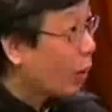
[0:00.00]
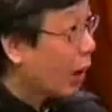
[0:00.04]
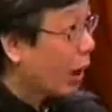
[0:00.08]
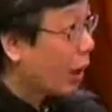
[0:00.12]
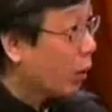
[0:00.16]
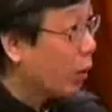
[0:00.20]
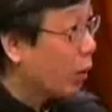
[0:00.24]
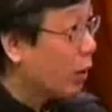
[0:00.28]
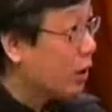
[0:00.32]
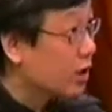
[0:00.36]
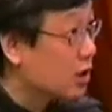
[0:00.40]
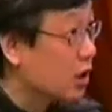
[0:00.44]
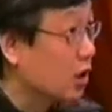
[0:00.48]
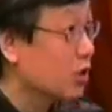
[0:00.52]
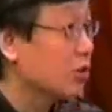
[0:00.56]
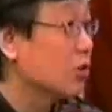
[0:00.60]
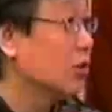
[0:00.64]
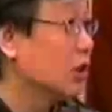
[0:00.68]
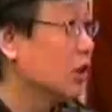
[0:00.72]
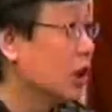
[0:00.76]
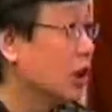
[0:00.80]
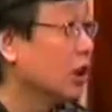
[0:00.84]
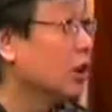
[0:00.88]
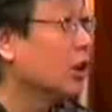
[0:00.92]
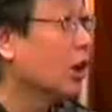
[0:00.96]
大的晚会
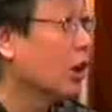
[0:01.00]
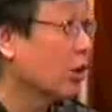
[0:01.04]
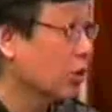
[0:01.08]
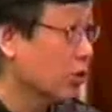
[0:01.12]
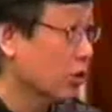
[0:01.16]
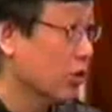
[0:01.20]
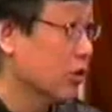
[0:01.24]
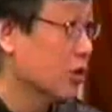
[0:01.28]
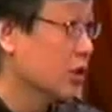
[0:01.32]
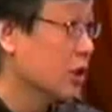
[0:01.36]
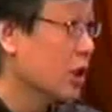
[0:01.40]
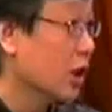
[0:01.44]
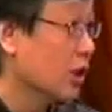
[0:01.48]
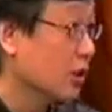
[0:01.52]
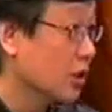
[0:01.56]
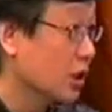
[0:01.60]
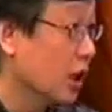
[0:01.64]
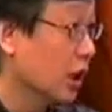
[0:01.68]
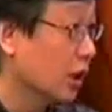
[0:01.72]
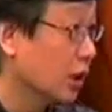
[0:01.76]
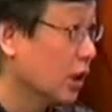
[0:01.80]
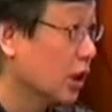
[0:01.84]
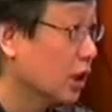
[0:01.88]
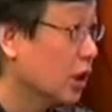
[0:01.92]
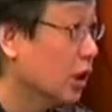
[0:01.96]
上就听到有人
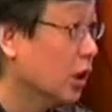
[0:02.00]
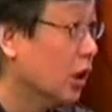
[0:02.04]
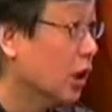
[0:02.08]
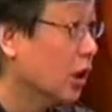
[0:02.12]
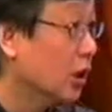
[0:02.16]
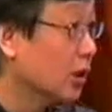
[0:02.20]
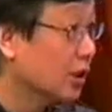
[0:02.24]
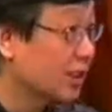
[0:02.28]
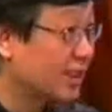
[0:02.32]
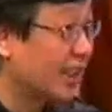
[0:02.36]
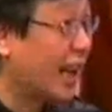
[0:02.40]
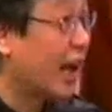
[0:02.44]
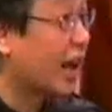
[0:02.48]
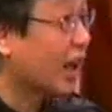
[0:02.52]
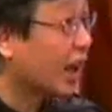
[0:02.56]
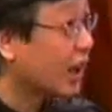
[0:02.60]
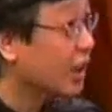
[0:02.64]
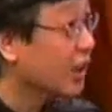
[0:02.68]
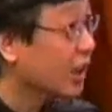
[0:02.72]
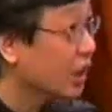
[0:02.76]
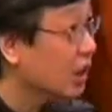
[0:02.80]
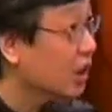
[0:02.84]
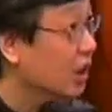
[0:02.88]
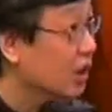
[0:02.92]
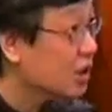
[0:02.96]
唱这样的歌，
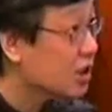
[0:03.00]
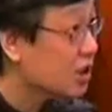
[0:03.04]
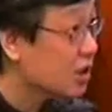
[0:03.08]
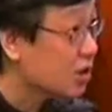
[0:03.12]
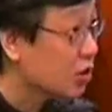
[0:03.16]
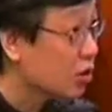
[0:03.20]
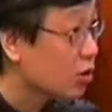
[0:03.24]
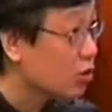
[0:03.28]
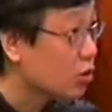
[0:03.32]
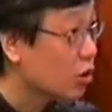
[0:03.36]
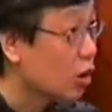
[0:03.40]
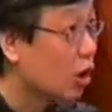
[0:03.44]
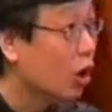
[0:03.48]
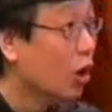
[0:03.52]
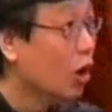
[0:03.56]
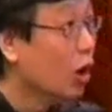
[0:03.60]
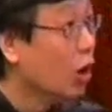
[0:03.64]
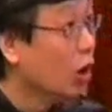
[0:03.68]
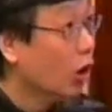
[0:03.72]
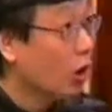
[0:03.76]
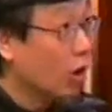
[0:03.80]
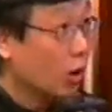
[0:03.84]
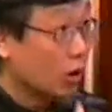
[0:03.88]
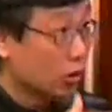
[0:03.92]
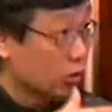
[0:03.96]
大概的歌词就是
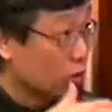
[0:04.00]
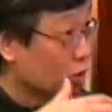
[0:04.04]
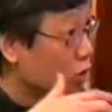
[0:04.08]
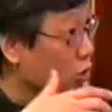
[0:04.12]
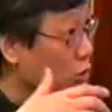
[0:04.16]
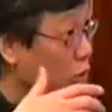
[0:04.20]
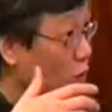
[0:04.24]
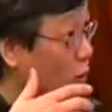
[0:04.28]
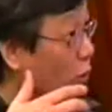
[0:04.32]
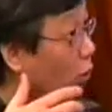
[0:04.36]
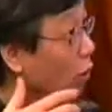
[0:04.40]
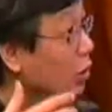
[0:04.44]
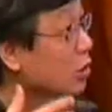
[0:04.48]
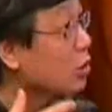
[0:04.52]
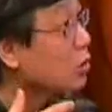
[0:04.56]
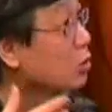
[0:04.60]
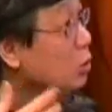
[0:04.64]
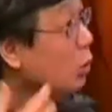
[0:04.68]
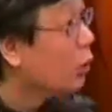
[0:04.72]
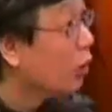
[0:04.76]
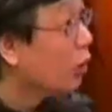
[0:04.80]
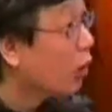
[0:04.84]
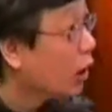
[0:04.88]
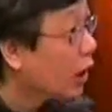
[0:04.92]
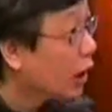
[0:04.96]
说，就是说我
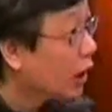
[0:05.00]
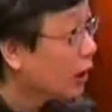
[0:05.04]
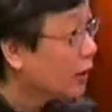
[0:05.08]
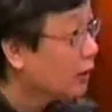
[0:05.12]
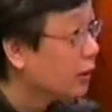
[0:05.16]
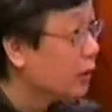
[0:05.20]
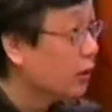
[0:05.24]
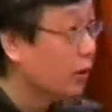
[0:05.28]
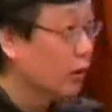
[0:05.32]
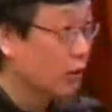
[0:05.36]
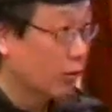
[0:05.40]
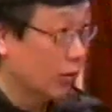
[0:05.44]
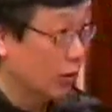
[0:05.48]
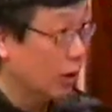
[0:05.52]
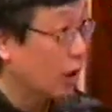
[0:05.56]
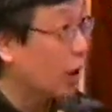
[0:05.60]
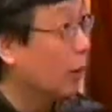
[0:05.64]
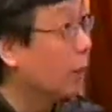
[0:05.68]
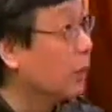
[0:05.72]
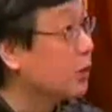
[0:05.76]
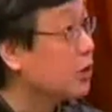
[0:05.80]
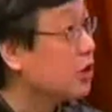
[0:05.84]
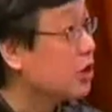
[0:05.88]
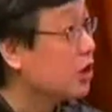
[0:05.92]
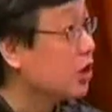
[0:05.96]
是中国人，
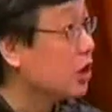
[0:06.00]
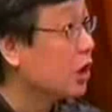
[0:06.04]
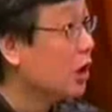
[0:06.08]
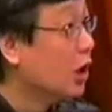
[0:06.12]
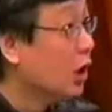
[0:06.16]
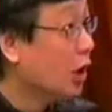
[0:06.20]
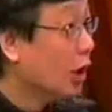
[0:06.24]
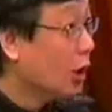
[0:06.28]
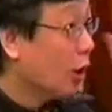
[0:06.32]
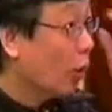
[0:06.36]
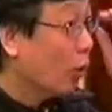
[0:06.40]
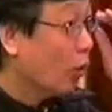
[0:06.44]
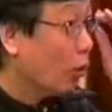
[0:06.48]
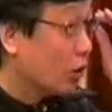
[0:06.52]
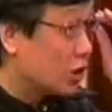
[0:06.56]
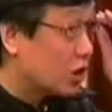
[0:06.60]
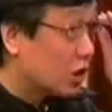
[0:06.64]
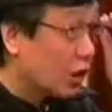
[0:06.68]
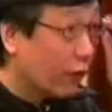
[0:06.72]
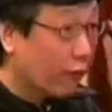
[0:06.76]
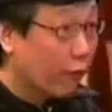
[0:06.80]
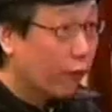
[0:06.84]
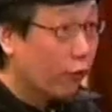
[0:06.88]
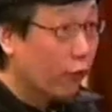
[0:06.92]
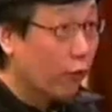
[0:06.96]
我了不起，
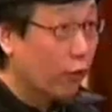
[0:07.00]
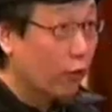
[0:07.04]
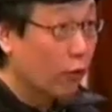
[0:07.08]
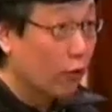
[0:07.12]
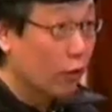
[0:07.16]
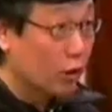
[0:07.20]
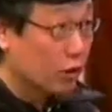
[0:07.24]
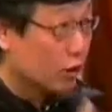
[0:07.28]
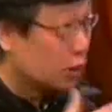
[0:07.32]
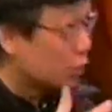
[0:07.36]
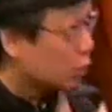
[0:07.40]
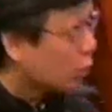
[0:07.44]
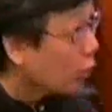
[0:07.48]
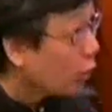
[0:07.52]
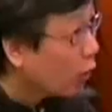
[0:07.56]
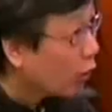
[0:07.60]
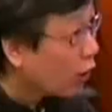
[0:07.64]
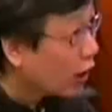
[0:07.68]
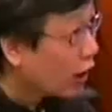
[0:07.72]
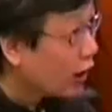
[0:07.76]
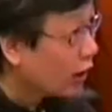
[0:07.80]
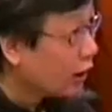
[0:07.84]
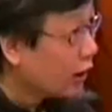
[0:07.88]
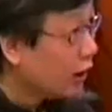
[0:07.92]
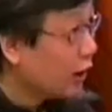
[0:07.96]
我幸福，我是
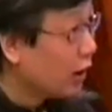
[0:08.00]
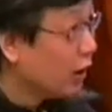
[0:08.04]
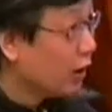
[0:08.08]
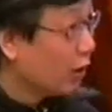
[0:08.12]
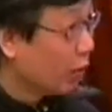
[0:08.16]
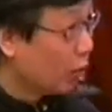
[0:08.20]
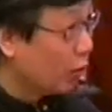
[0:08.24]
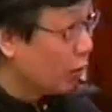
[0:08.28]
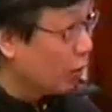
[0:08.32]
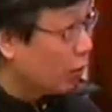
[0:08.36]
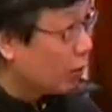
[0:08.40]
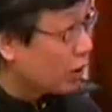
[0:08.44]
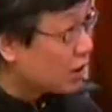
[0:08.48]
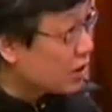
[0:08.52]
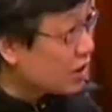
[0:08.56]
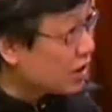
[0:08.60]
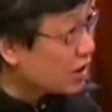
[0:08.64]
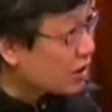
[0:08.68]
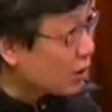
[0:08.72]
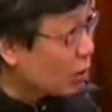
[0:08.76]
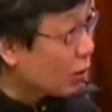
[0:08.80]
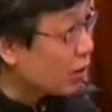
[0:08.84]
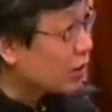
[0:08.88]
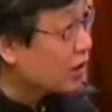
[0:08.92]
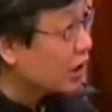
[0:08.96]
中国人。我我
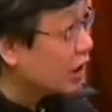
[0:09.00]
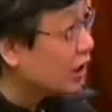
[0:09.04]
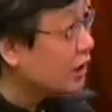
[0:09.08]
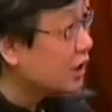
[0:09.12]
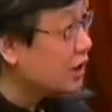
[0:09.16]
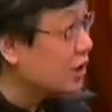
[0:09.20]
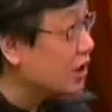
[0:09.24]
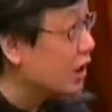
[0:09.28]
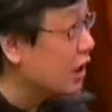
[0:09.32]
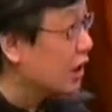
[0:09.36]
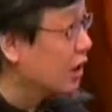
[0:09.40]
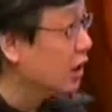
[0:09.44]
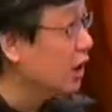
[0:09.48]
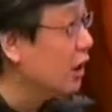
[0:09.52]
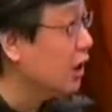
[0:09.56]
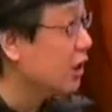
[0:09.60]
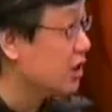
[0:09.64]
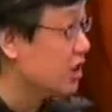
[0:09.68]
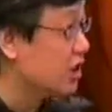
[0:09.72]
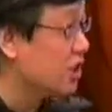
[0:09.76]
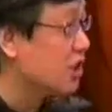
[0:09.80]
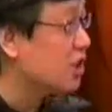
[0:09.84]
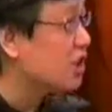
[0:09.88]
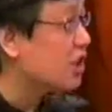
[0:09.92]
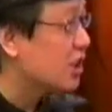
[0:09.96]
今我听了这个
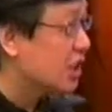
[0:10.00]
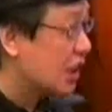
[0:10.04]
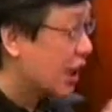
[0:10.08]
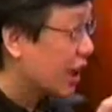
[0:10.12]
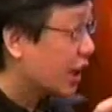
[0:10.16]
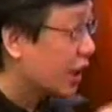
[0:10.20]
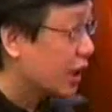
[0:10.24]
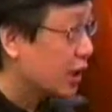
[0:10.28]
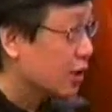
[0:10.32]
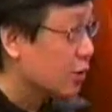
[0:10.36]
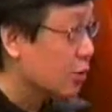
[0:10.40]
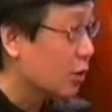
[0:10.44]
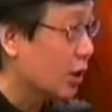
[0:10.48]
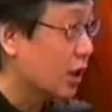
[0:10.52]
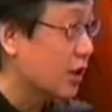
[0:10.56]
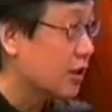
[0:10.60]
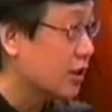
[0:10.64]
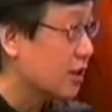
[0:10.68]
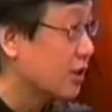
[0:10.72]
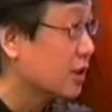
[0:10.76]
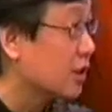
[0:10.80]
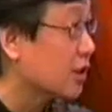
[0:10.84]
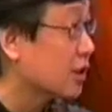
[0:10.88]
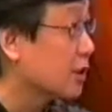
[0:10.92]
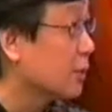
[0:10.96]
歌，其实严格
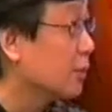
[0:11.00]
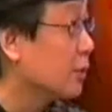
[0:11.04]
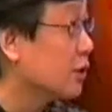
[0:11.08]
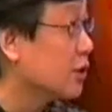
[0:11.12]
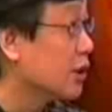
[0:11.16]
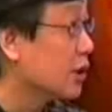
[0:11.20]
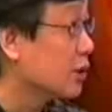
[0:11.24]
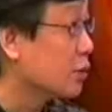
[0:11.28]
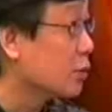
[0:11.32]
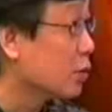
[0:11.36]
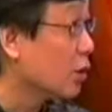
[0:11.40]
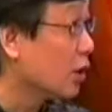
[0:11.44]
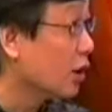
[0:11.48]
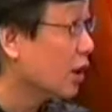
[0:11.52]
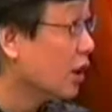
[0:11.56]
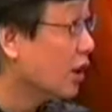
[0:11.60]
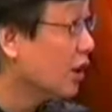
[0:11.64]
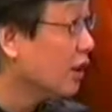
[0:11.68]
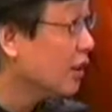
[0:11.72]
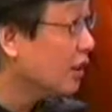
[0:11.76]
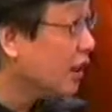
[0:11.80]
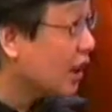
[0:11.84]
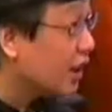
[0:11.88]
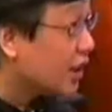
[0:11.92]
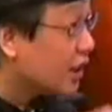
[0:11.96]
说来这政治不正确，
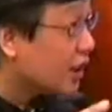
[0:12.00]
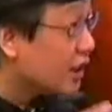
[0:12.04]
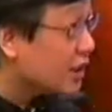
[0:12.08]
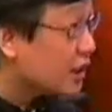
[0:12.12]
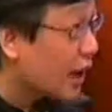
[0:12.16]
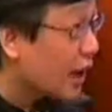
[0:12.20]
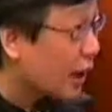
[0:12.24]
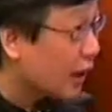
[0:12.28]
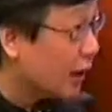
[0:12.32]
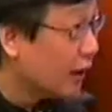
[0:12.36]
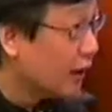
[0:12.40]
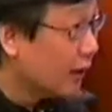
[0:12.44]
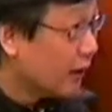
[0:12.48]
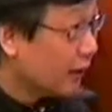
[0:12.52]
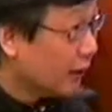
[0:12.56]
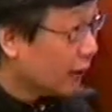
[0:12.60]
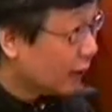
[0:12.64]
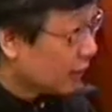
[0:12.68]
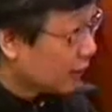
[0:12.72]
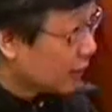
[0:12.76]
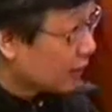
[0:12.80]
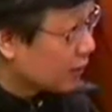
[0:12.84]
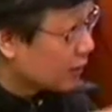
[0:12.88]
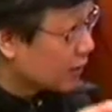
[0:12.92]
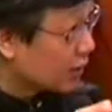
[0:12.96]
那人家。
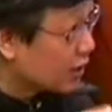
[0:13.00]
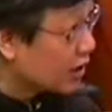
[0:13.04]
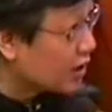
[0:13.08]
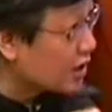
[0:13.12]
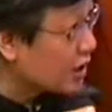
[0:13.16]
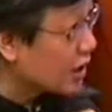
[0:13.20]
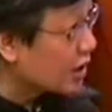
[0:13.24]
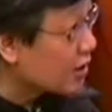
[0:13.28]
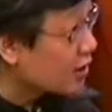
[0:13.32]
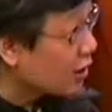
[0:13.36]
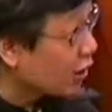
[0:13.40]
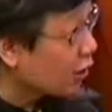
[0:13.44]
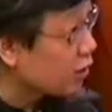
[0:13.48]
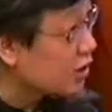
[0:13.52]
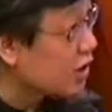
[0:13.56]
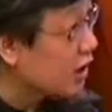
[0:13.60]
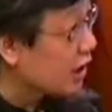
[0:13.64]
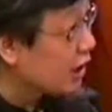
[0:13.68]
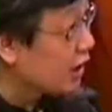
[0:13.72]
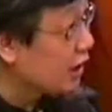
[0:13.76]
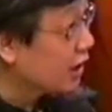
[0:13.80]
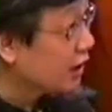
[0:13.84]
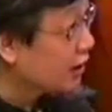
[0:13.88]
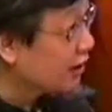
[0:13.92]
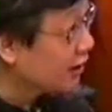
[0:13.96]
人家
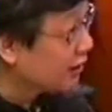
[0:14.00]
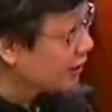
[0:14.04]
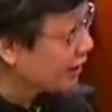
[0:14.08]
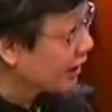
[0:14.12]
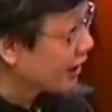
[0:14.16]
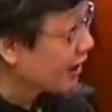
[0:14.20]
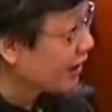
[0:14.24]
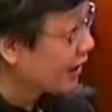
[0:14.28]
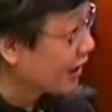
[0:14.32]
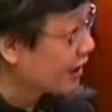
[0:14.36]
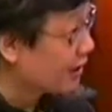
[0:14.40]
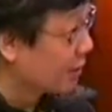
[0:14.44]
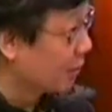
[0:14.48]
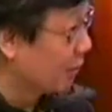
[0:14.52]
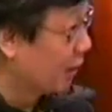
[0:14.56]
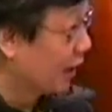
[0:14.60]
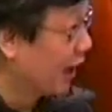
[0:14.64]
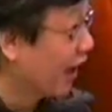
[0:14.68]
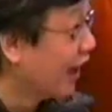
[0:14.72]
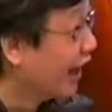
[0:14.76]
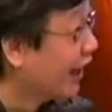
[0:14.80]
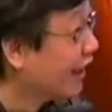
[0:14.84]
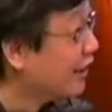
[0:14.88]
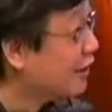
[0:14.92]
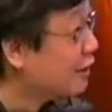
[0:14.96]
朝鲜人那那
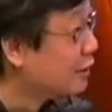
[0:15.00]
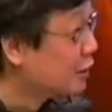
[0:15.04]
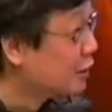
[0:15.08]
怎么了？